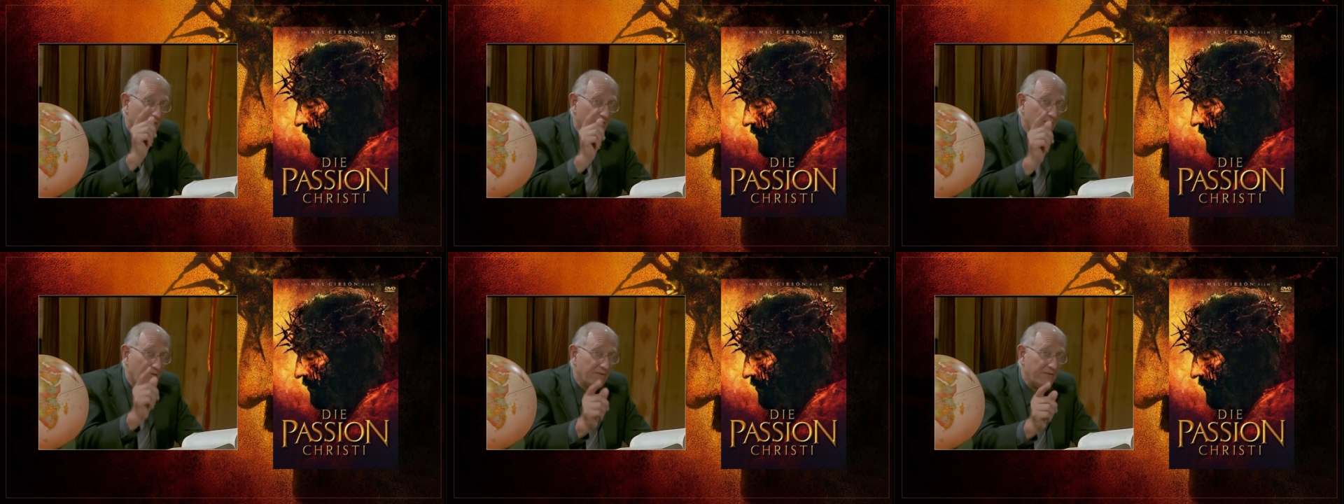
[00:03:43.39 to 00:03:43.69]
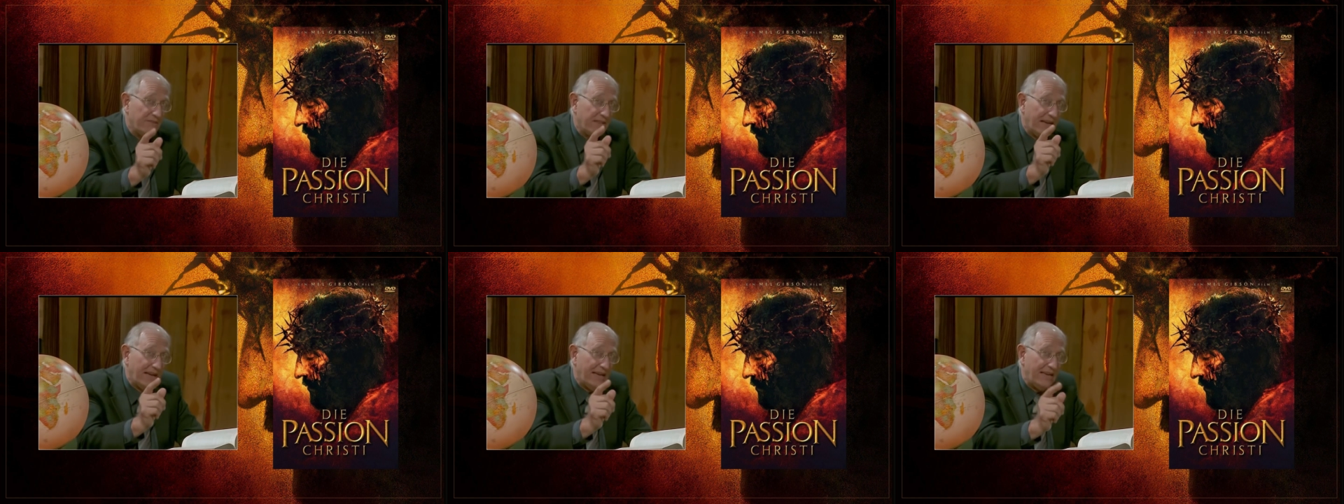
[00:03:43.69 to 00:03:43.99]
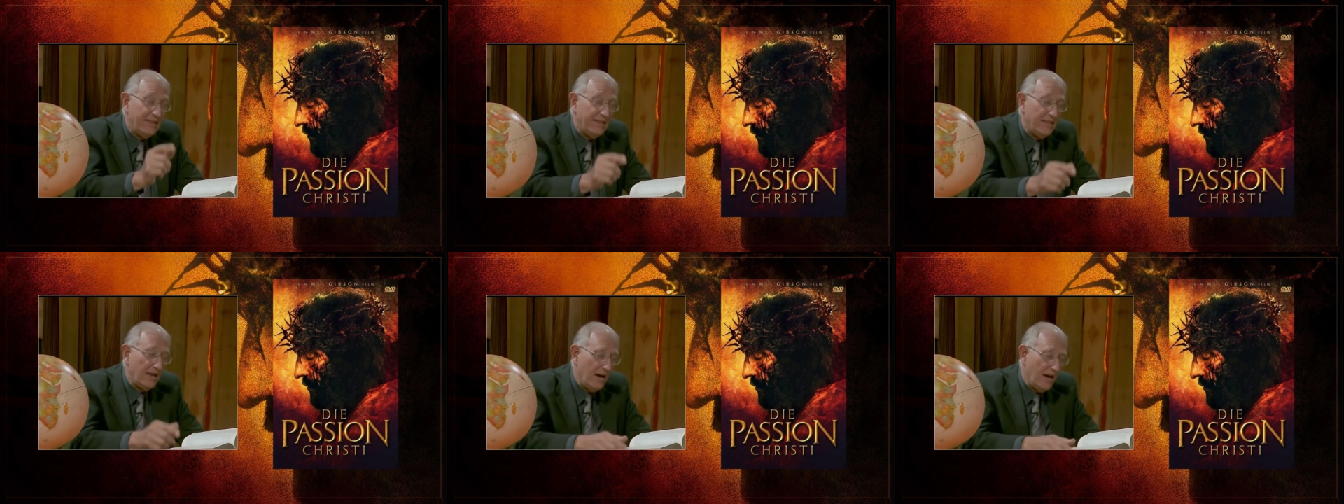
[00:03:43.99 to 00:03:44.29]
und der
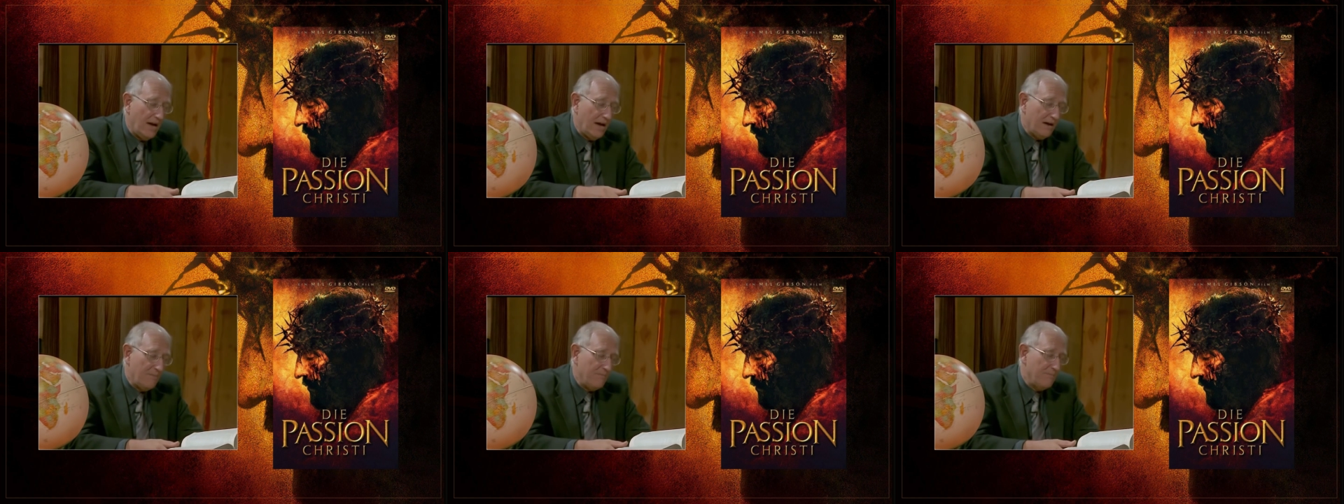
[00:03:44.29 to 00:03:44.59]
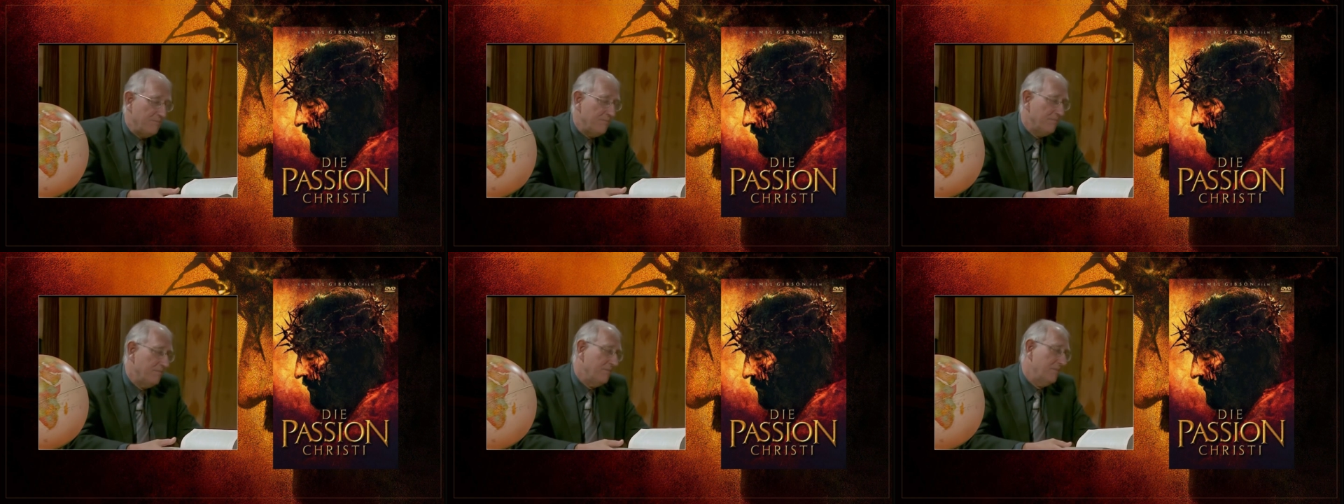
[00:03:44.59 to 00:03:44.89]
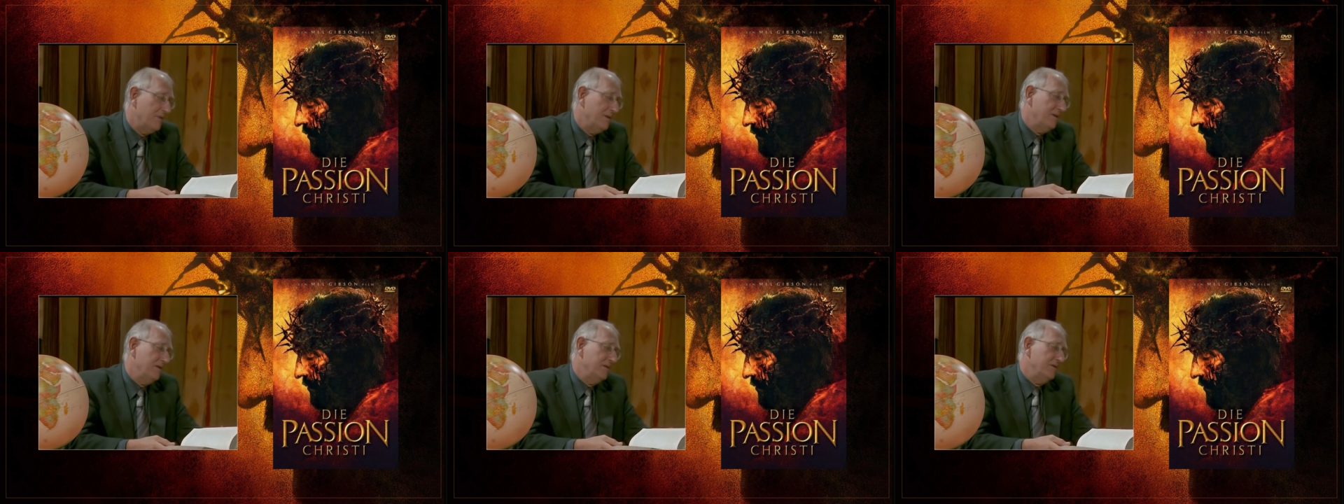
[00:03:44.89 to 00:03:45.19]
rechte Arm
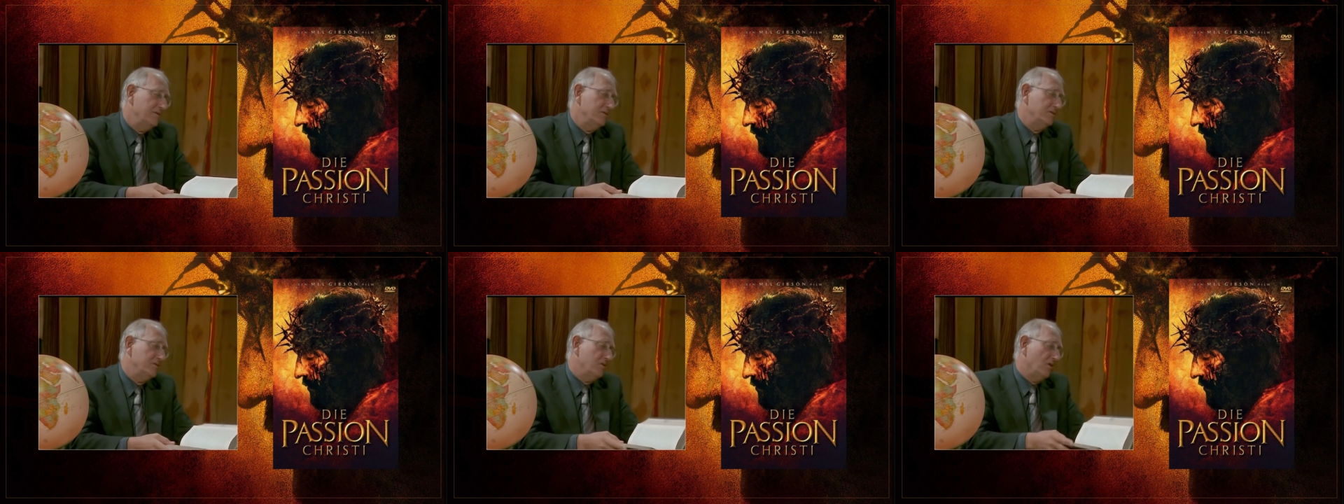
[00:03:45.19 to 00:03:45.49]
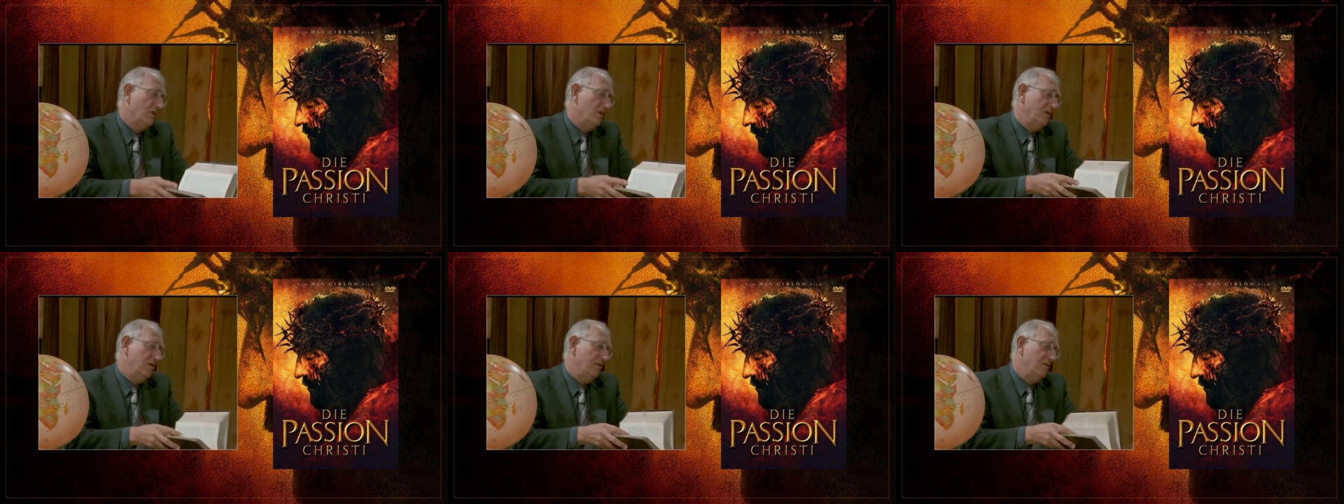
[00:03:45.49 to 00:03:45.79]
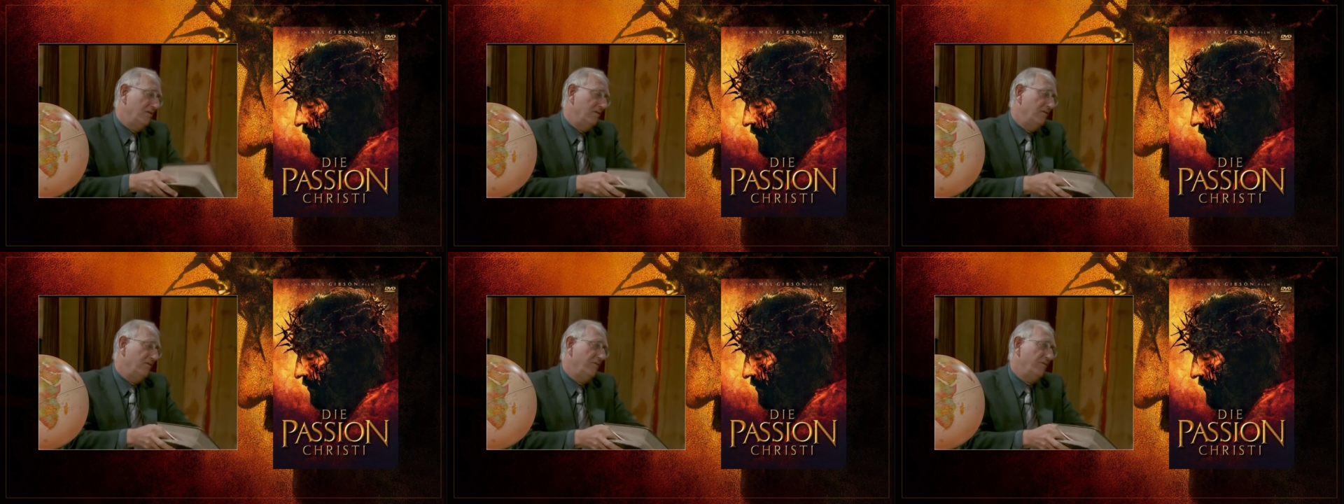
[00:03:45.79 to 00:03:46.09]
soll
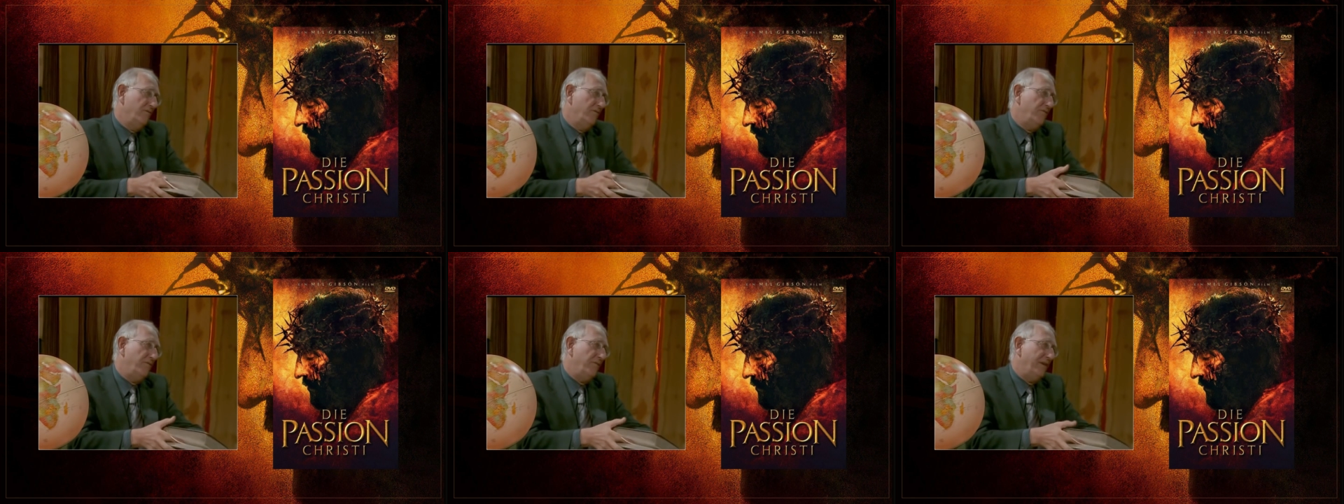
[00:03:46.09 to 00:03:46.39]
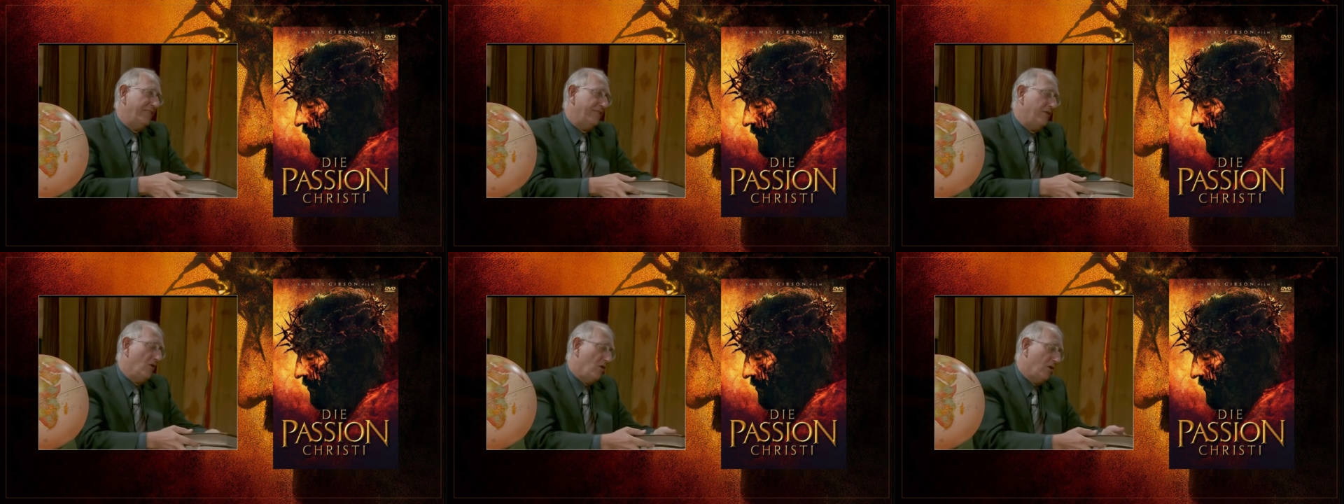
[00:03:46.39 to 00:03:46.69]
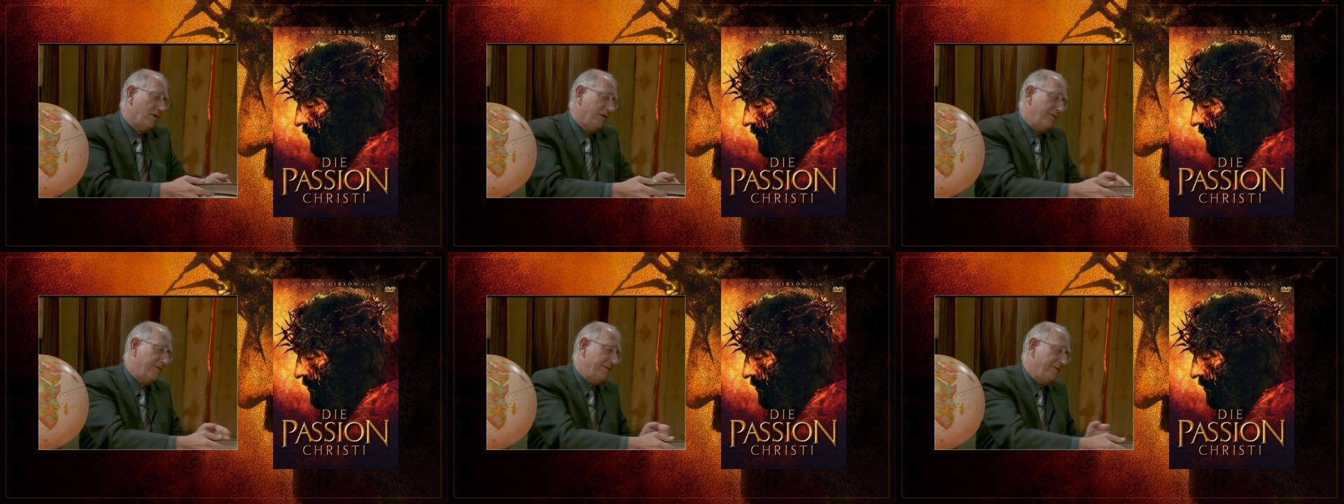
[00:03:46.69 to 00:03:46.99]

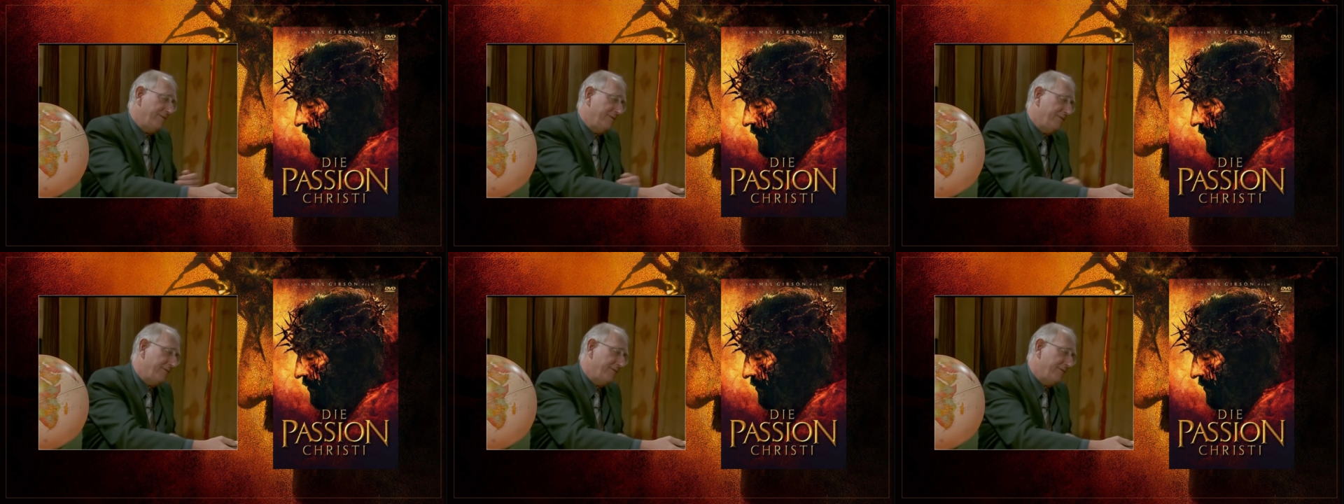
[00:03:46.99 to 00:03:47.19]
verdorren.